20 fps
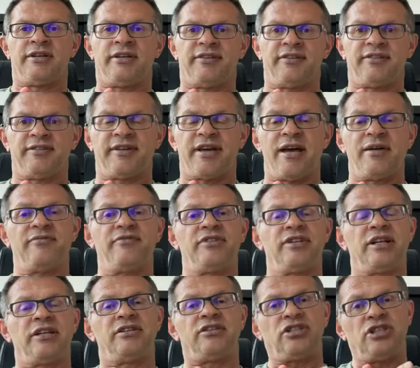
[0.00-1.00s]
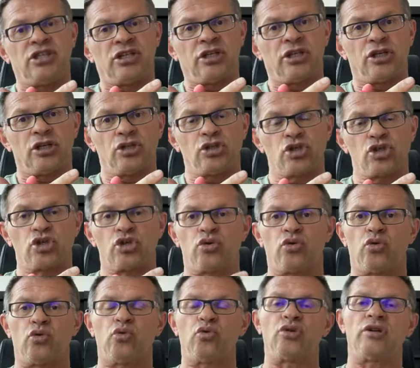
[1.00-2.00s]
Das ist entweder
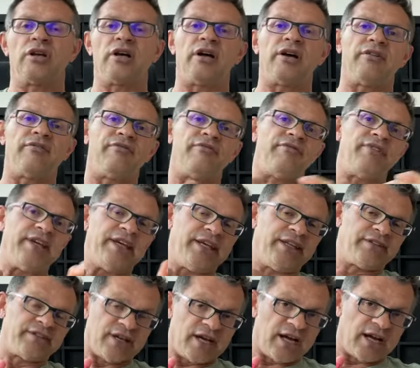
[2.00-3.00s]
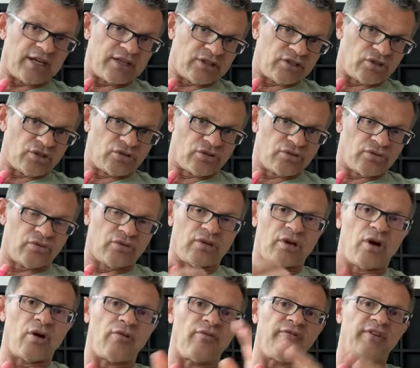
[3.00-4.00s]
tierisch oder vegetarisch
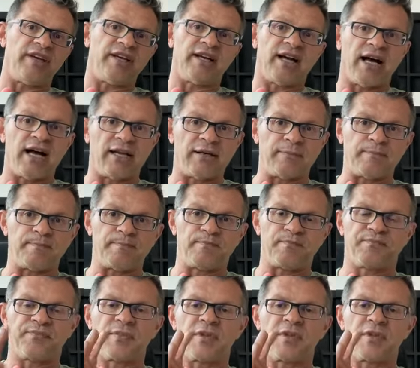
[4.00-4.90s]
oder auch vegan.